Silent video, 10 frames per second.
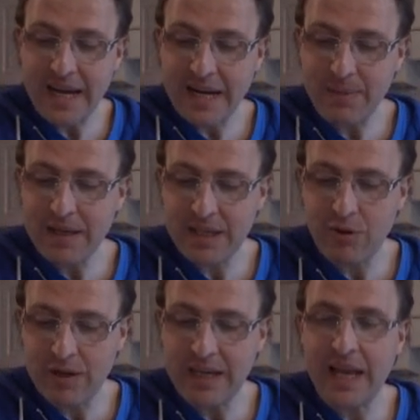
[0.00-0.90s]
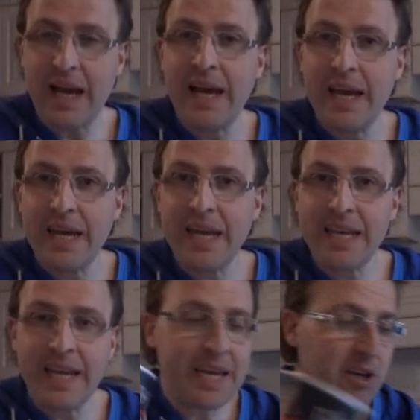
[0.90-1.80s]
Arabia Saudita
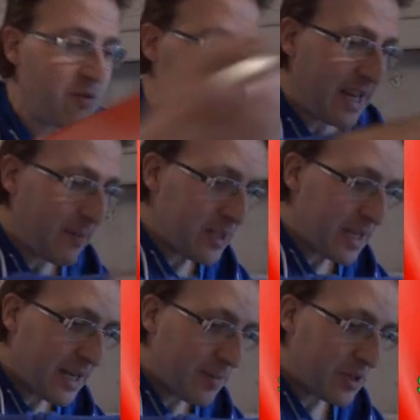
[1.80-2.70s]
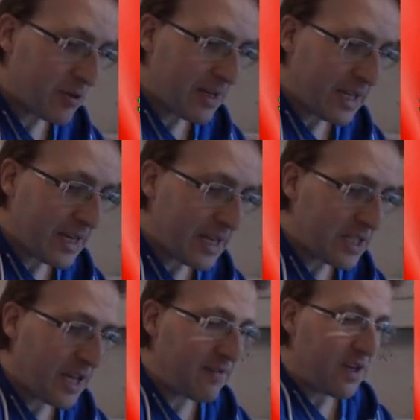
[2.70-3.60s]
in nero, vediamo se l'Arabia Saudita
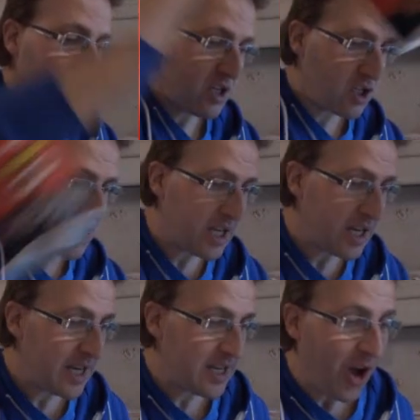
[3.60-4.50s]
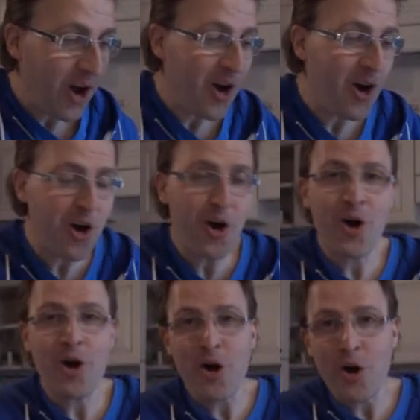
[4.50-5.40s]
riesce a vincere.
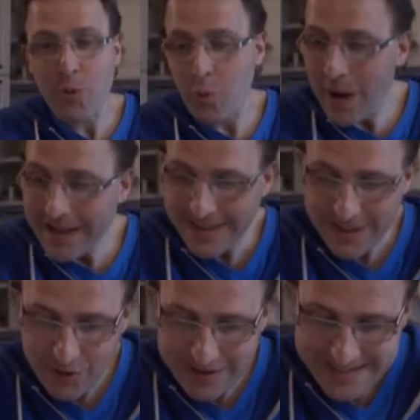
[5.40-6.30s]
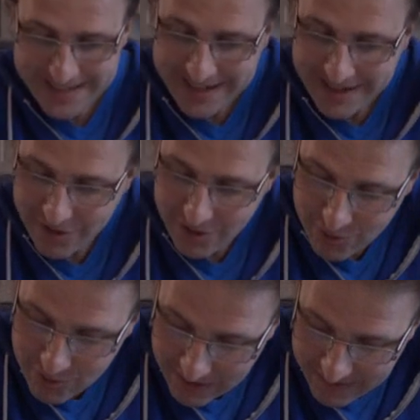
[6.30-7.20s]
No! 4 a
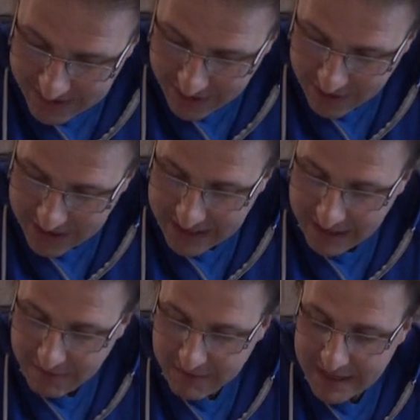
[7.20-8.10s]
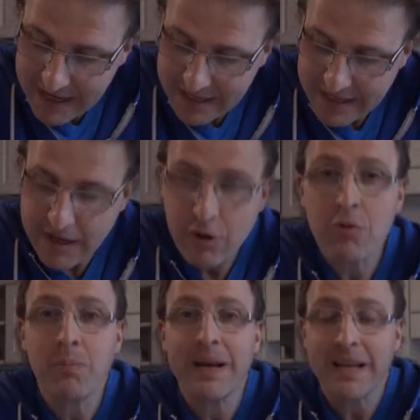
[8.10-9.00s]
0, una vittoria della Finlandia
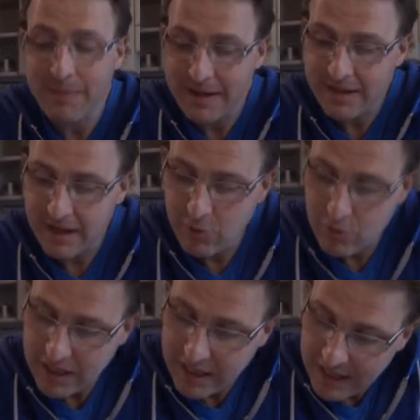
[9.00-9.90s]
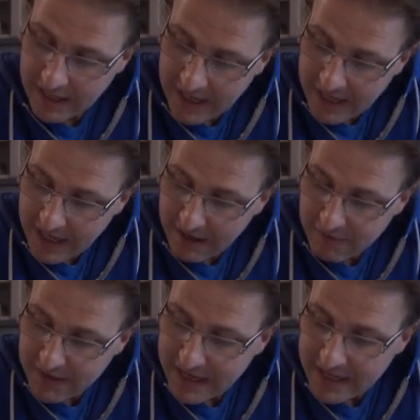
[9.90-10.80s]
completamente inutile. La
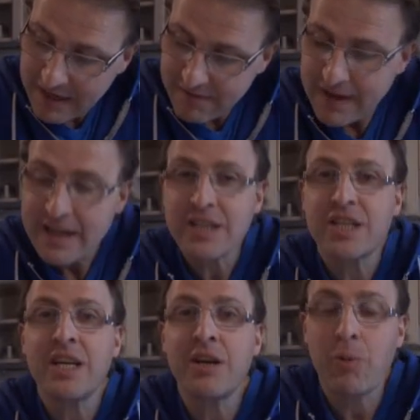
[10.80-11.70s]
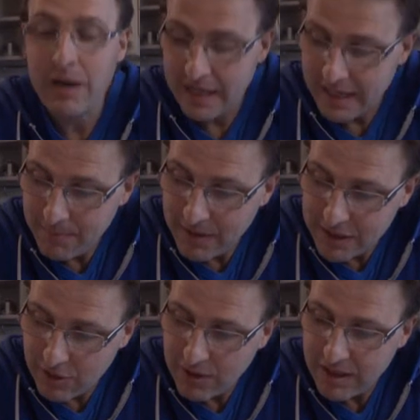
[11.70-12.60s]
Finlandia va a 5, l'Arabia
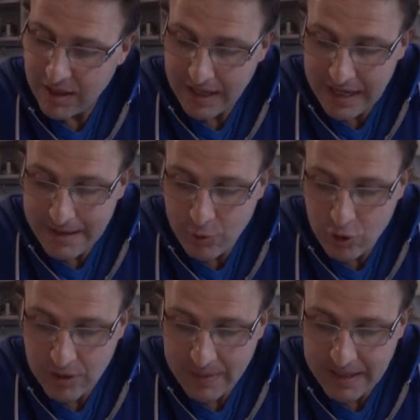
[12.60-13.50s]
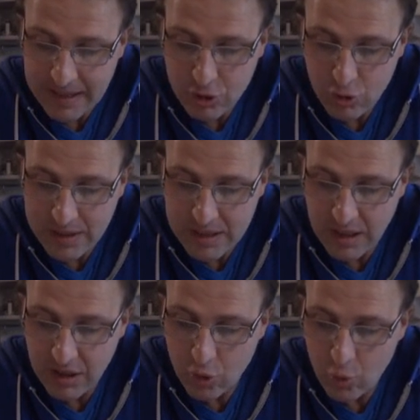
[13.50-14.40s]
Saudita clamorosamente
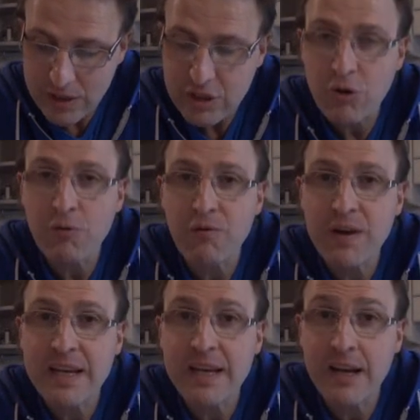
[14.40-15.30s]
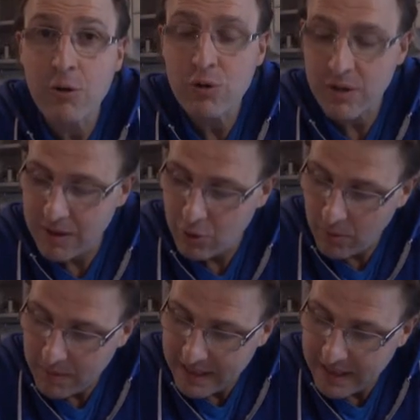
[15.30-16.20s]
subisce due sconfitte nelle ultime
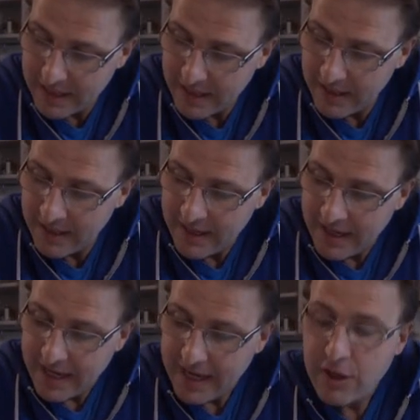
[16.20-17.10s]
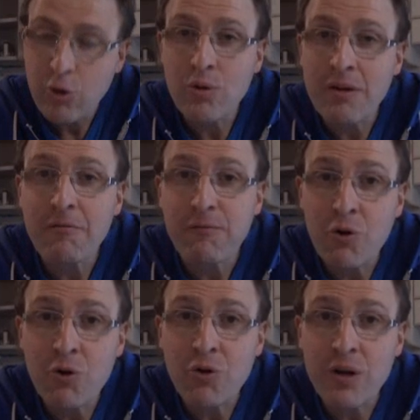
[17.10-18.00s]
due partite e chiude in
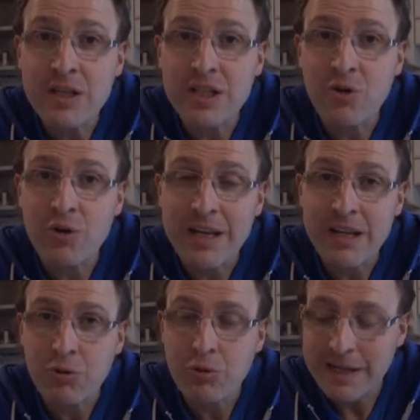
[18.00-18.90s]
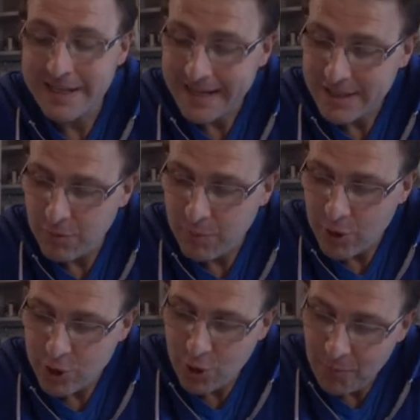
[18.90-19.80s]
fondo al girone addirittura al terzo
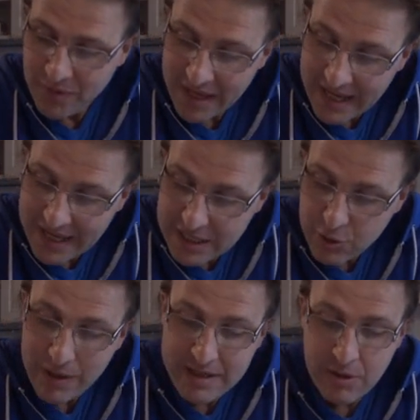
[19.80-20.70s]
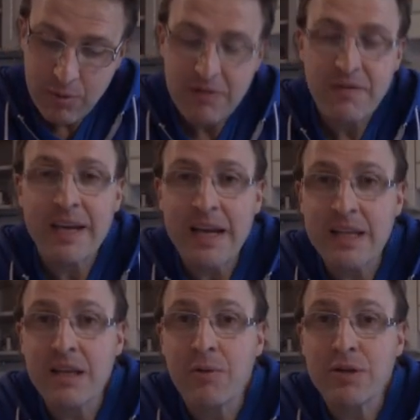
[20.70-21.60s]
posto. La squadra
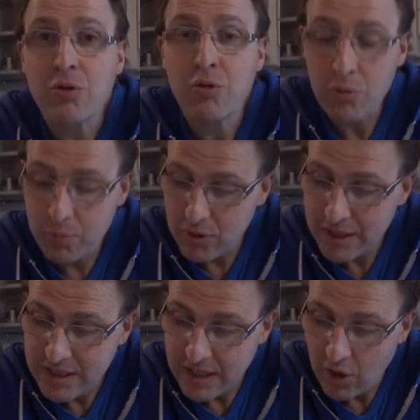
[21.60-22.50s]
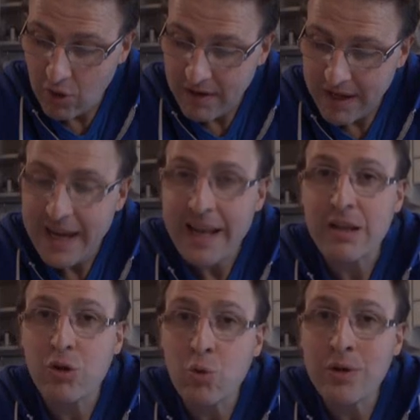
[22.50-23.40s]
qualificata di questo gruppo 19 è
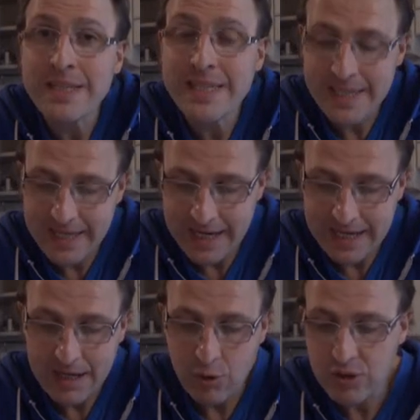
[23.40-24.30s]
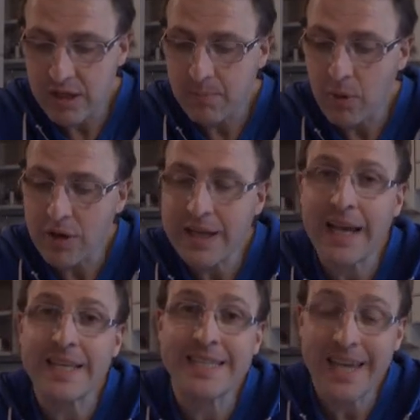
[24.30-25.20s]
la Tunisia che così
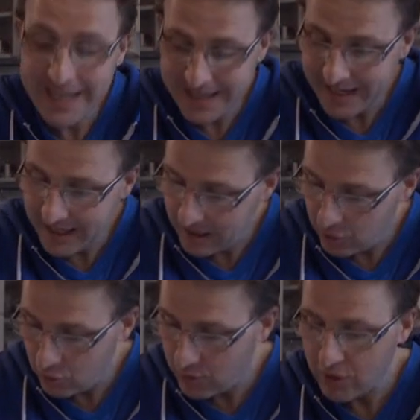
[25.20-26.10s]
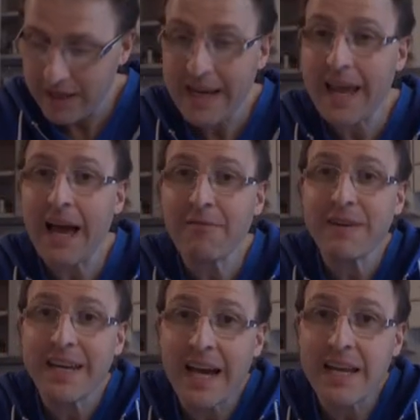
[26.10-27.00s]
porta a 7 il numero delle
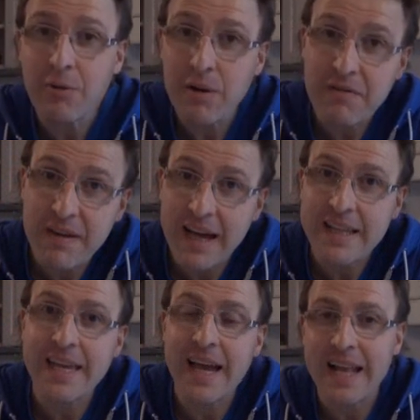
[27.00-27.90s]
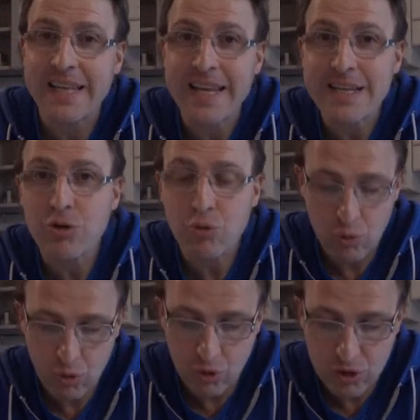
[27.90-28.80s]
africane qualificate al terzo
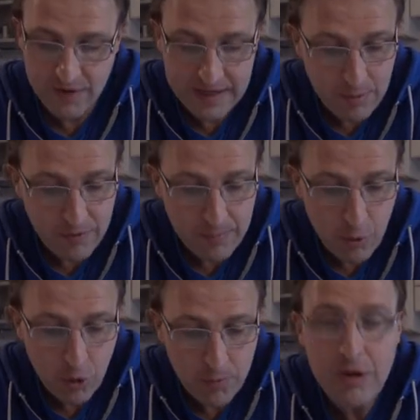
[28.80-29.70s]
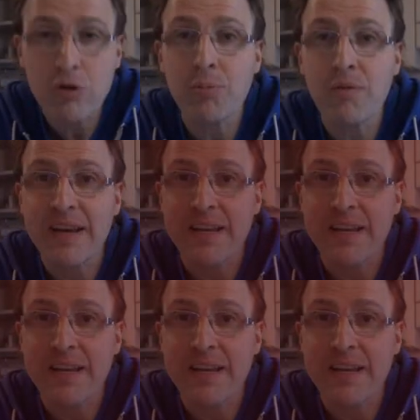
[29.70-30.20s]
turno. Ci vediamo fra poco per il gruppo